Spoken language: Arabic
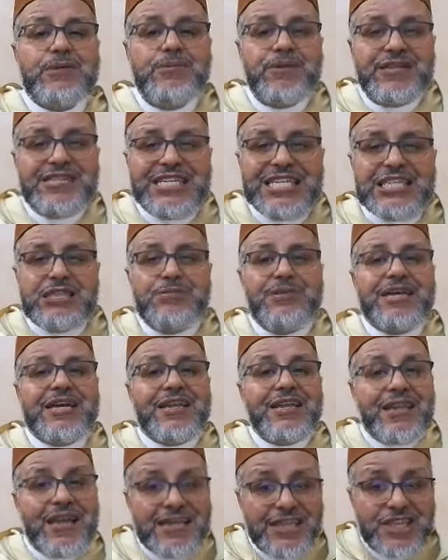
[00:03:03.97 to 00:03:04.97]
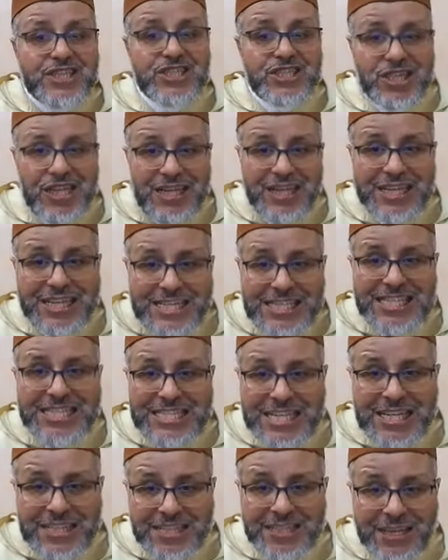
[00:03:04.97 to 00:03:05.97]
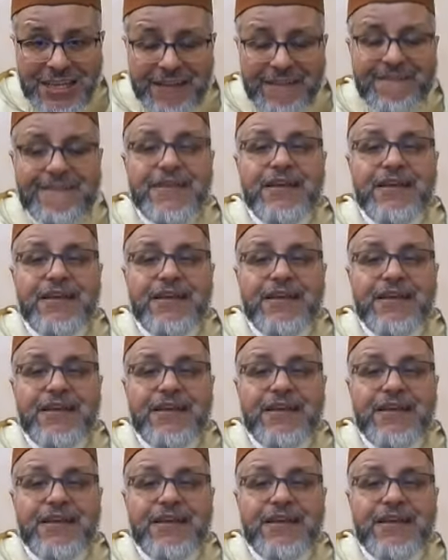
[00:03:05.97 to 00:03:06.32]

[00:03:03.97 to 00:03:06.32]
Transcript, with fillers: تيكتب لك الله داك الشيء اللي كنت تدير